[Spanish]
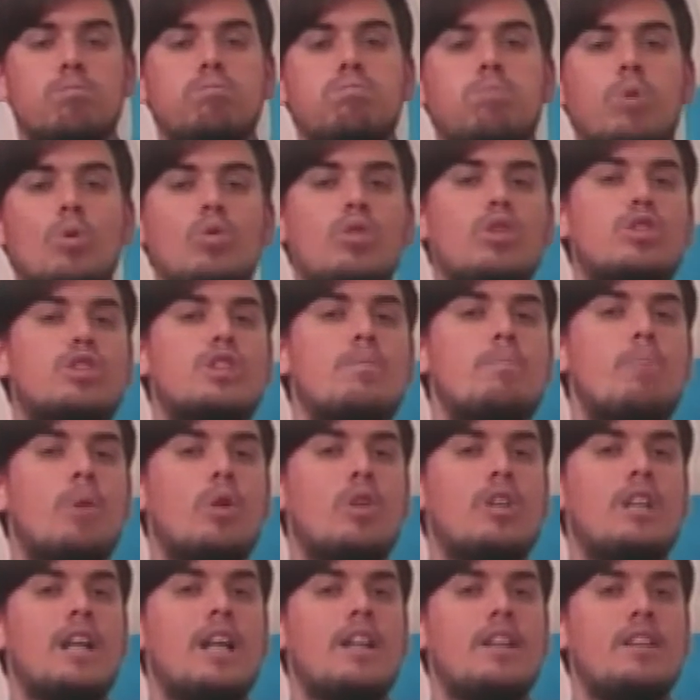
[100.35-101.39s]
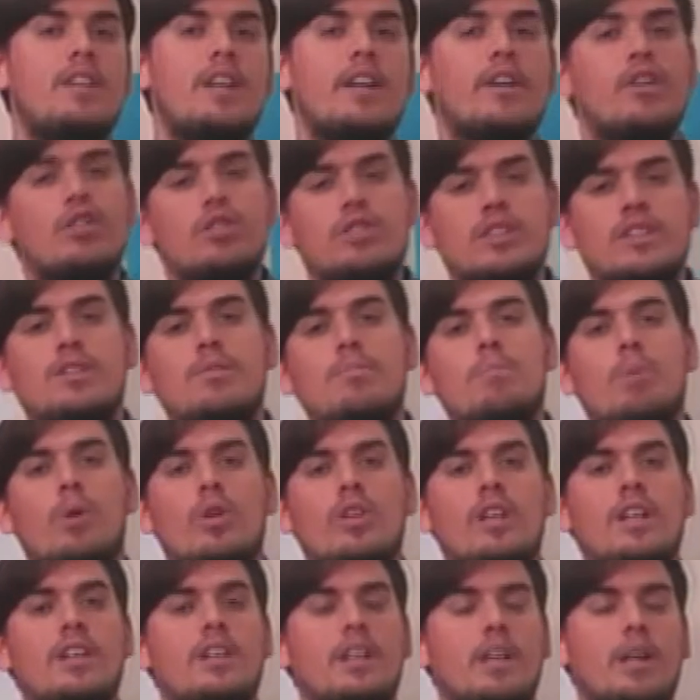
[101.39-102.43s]
Puntos importantes, cosas
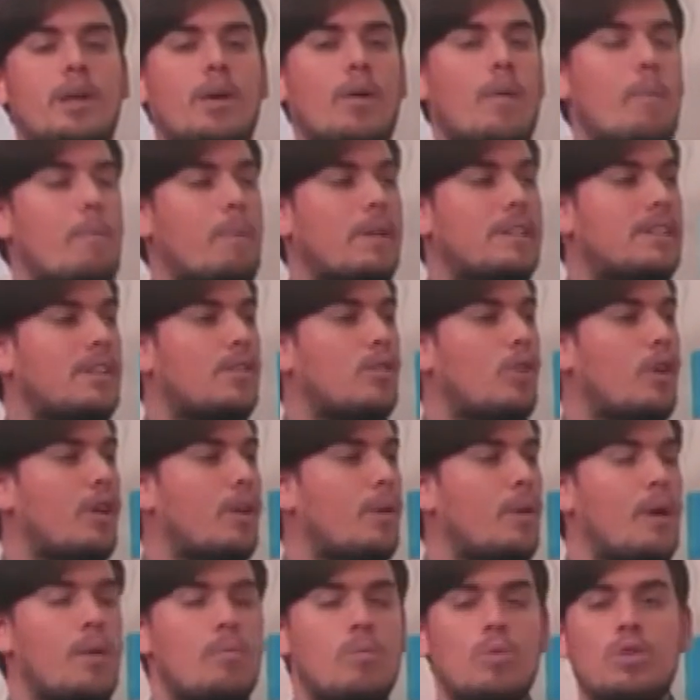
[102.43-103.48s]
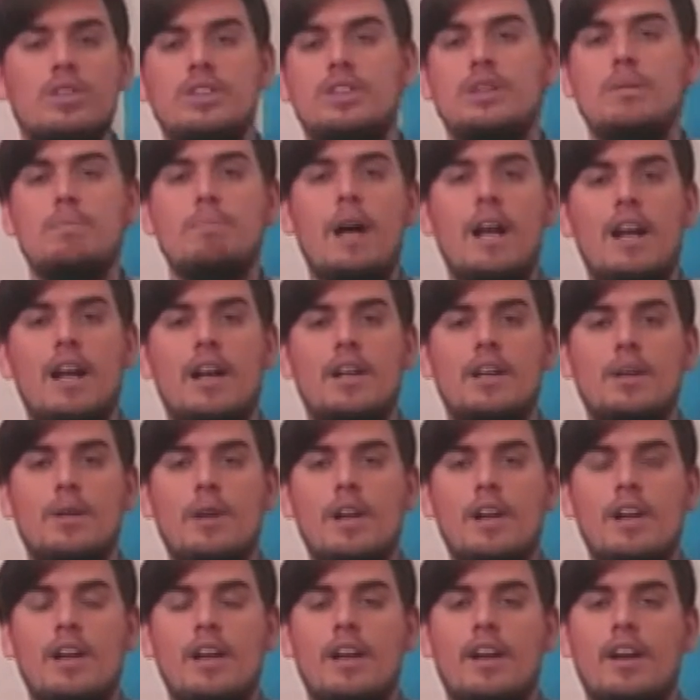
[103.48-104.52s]
importantes que van pasando a nivel municipal, a
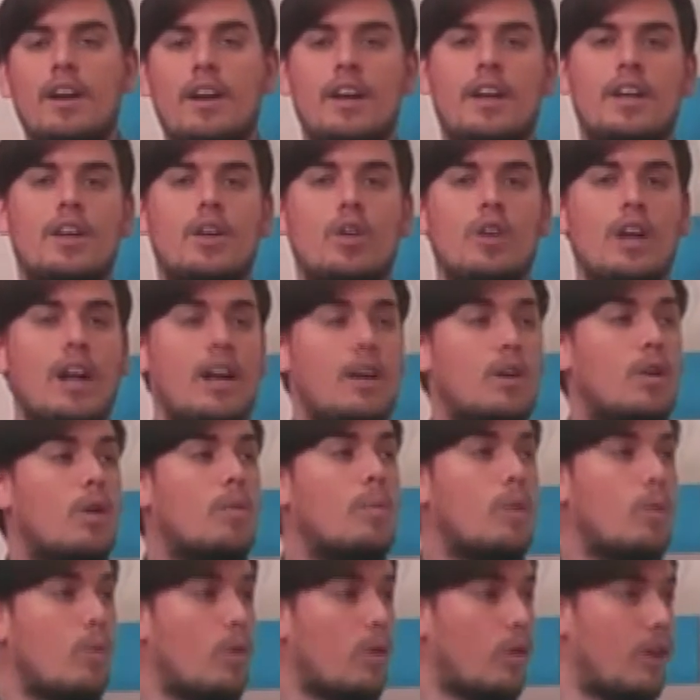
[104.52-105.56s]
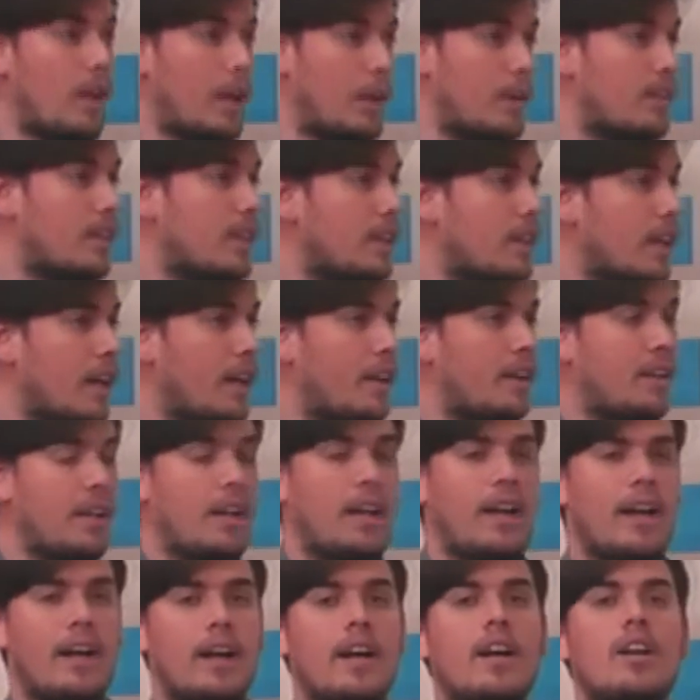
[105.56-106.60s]
nivel regional, como bueno, la visita de
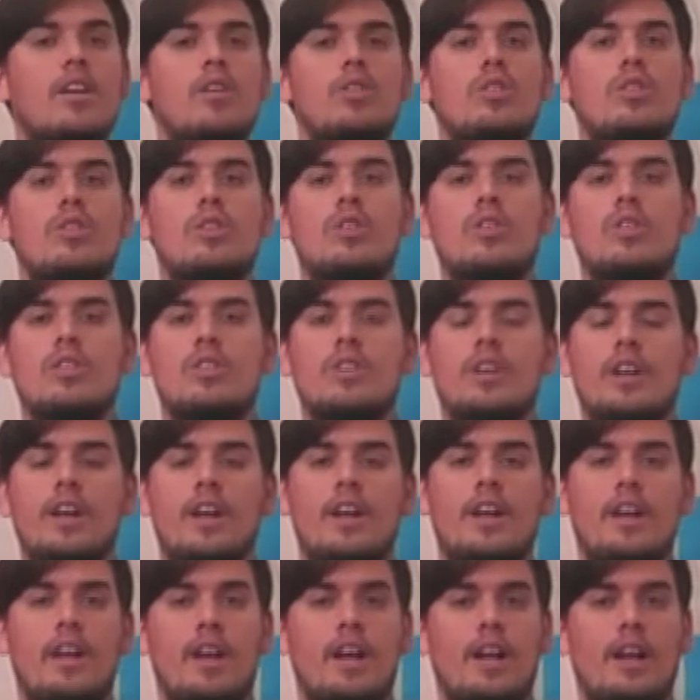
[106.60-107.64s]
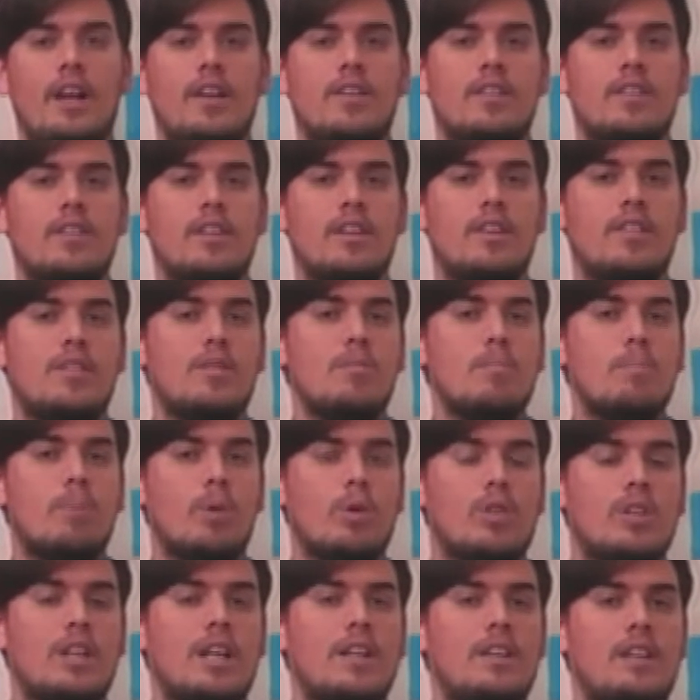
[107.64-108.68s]
Estela de Carlotto, eh, es,
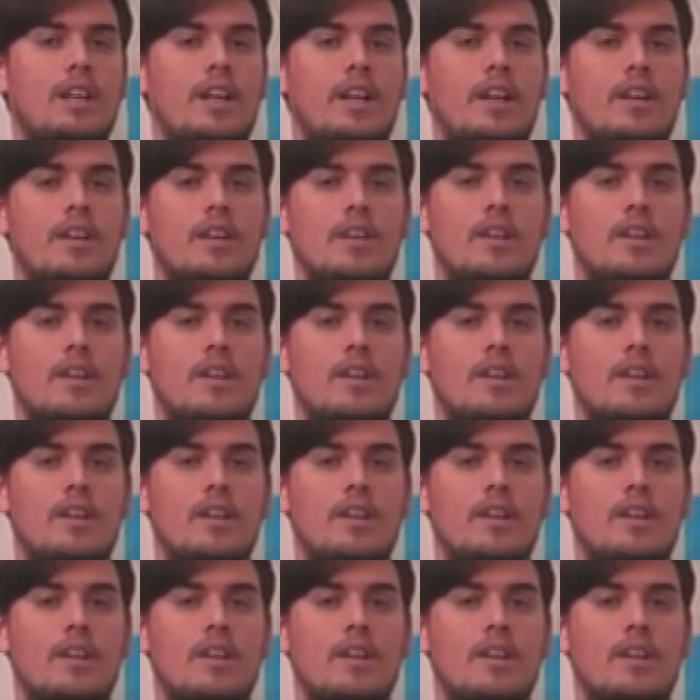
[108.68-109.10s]
importante